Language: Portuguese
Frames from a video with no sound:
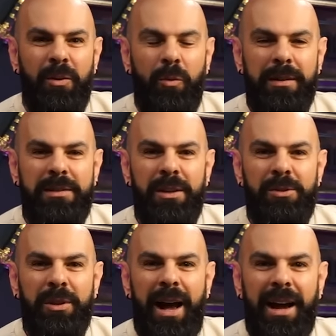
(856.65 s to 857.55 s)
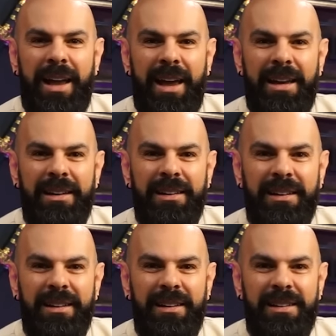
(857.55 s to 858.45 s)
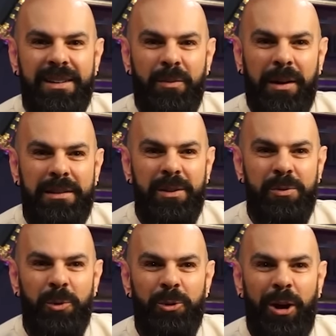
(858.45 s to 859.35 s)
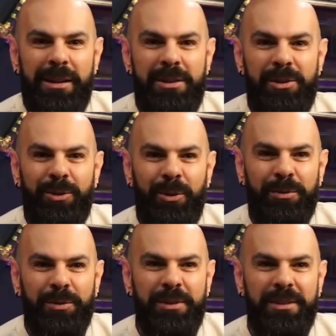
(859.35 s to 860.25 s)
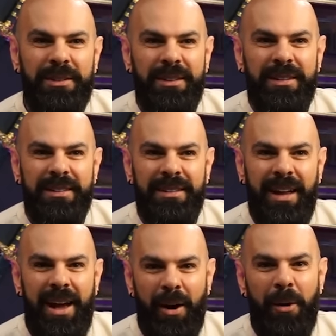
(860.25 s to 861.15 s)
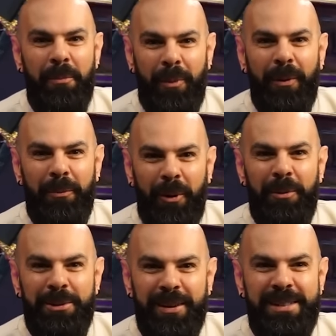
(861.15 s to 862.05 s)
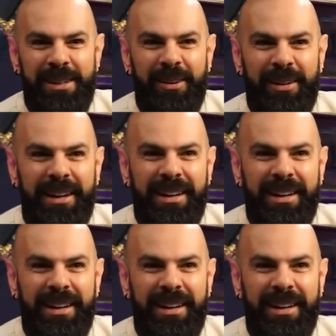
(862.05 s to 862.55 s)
400k gain, 400 mil tá dólares de novo. Tá né? É uma boa, boa motivação, né?